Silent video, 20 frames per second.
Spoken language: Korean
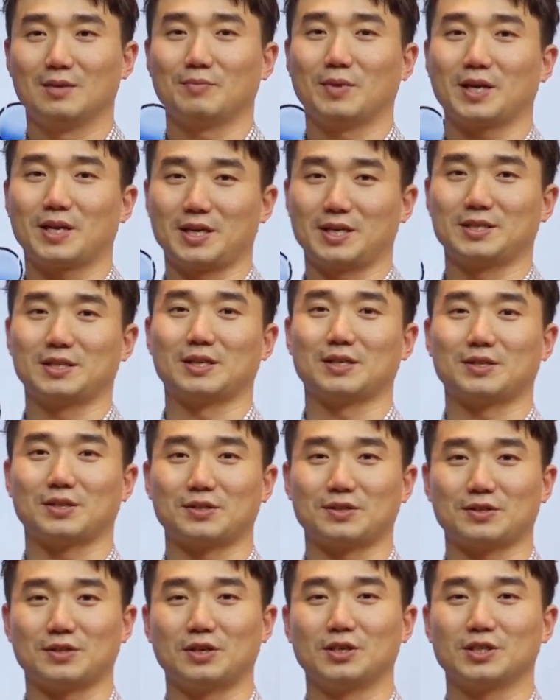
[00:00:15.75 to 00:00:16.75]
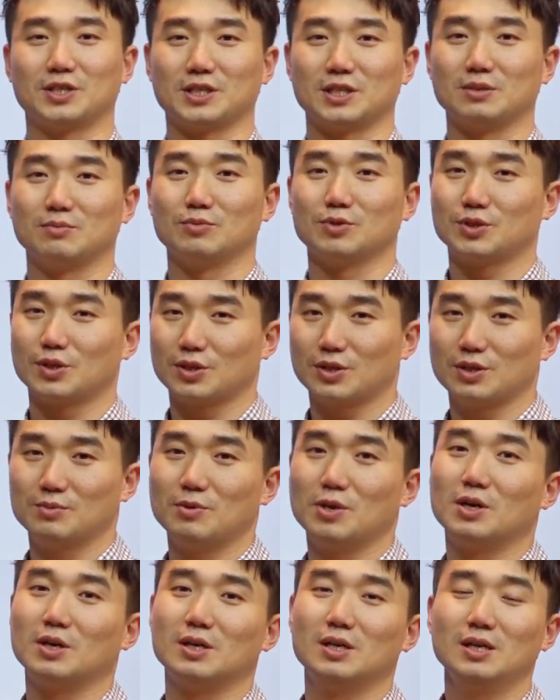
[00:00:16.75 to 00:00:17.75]
패키지에 대해서 지금부터
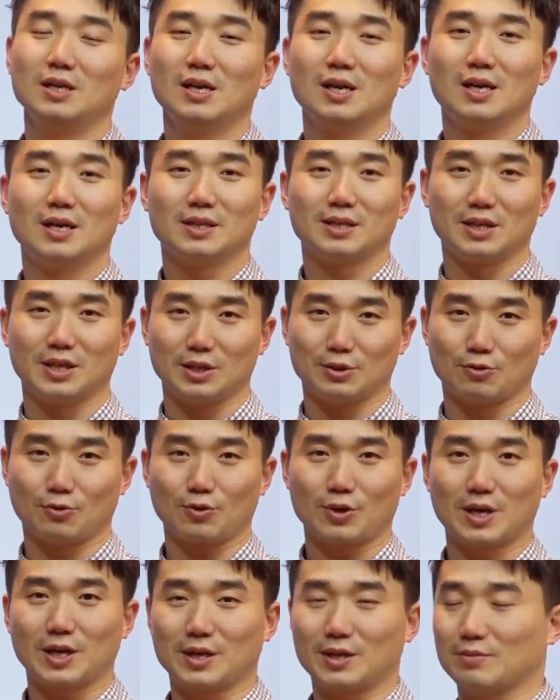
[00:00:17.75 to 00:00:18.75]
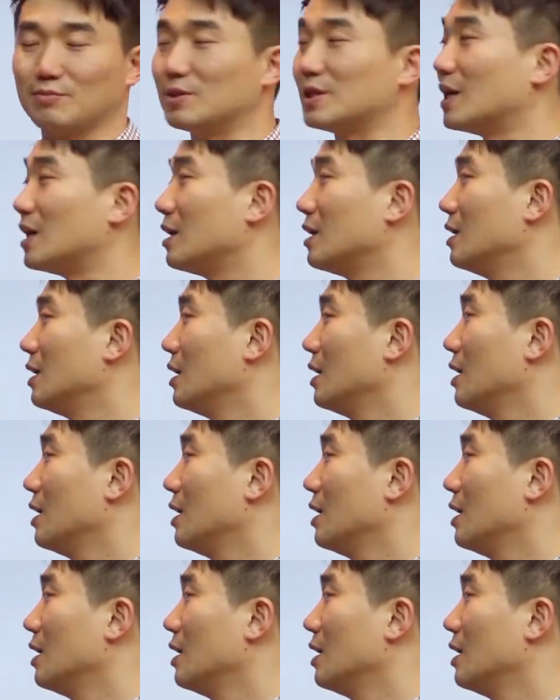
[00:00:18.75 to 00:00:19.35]
설명을 드리도록 하겠습니다.